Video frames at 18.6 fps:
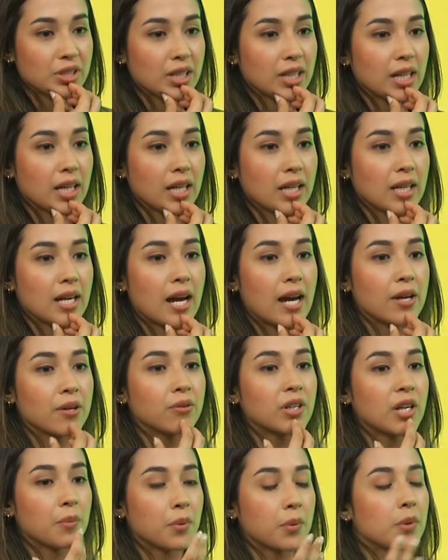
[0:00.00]
sé que hay
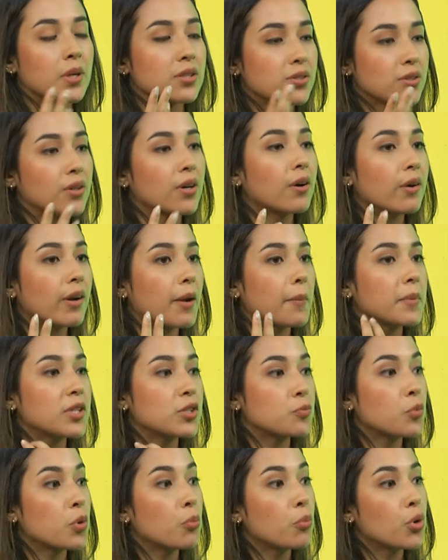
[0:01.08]
una población ahora
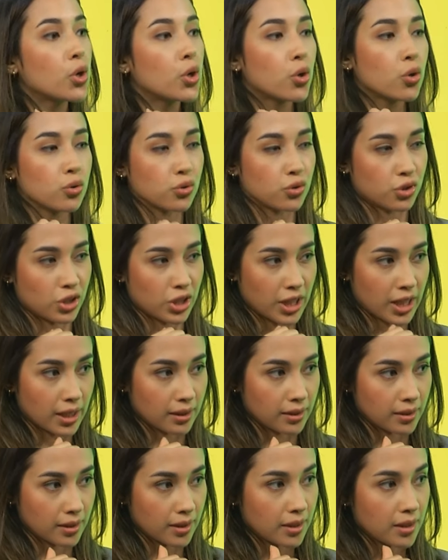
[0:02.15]
mismo muy
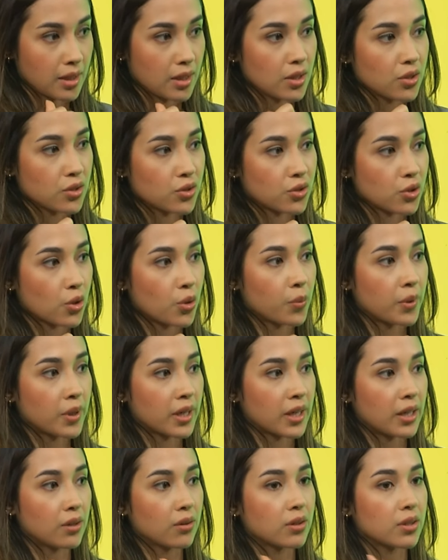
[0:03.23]
consciente
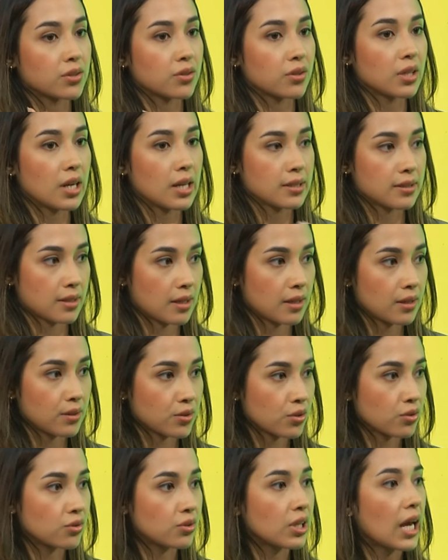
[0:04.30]
sobre lo que son las redes
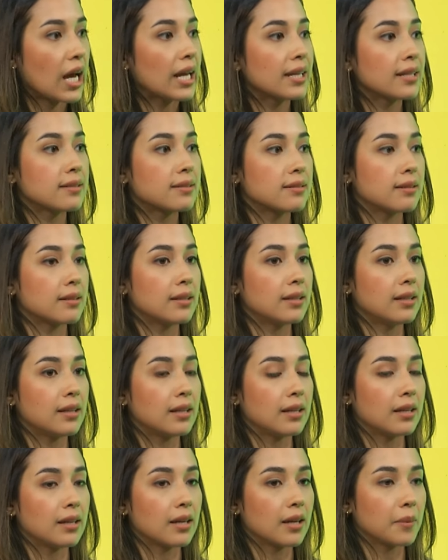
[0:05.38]
sociales
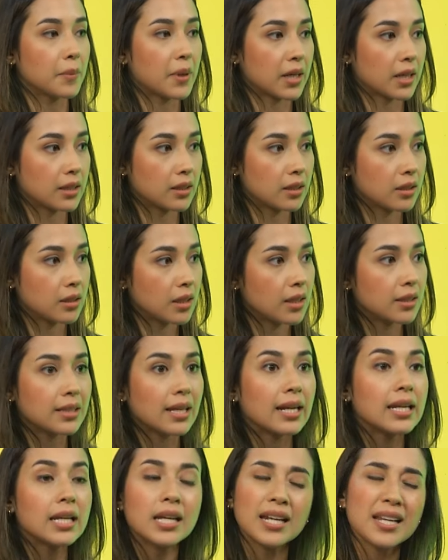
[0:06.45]
y el marketing
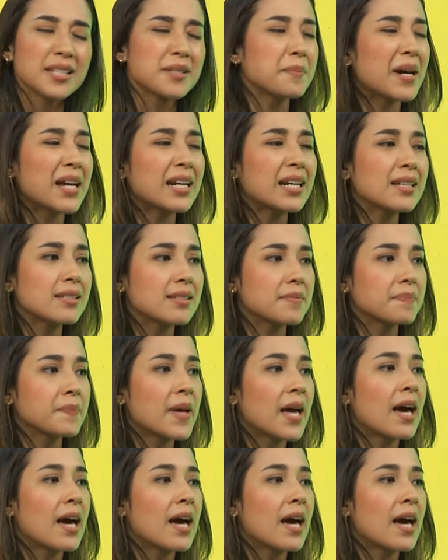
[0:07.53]
digital. Y las marcas